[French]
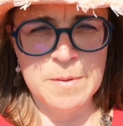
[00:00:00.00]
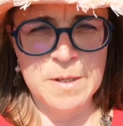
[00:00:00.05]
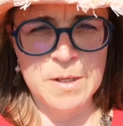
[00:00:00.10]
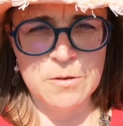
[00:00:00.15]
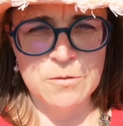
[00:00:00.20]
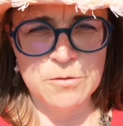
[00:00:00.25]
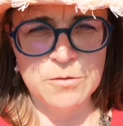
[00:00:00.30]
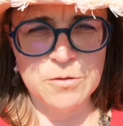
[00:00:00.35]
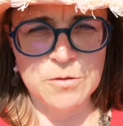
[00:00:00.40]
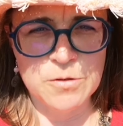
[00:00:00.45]

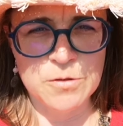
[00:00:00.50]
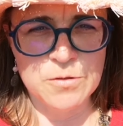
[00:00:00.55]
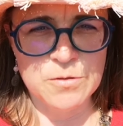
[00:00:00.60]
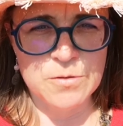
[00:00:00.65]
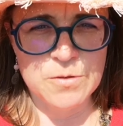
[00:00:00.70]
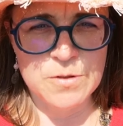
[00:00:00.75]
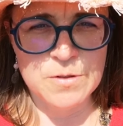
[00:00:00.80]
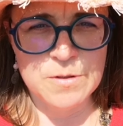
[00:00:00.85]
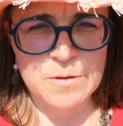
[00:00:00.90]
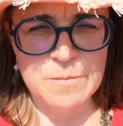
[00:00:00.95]
Mais autre
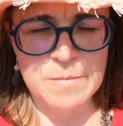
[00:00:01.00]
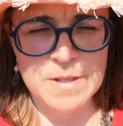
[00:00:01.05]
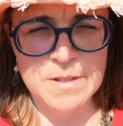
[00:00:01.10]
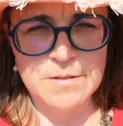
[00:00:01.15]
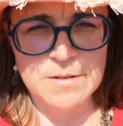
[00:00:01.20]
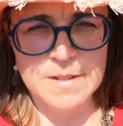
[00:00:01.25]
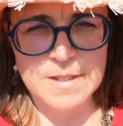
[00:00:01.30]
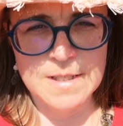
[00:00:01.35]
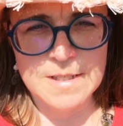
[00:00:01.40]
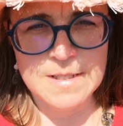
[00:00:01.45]
chose se met
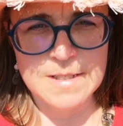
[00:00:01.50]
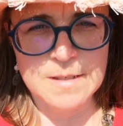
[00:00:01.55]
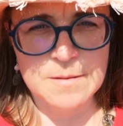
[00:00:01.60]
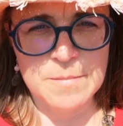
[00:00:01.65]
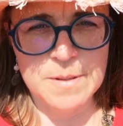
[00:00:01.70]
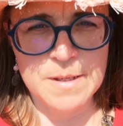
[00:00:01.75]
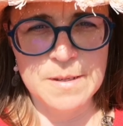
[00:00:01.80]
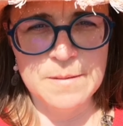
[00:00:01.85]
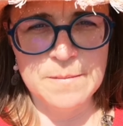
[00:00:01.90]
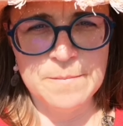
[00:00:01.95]
de très
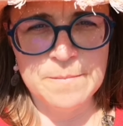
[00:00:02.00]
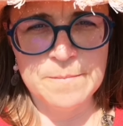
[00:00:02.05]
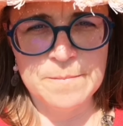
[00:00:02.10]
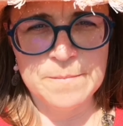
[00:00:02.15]
sympa.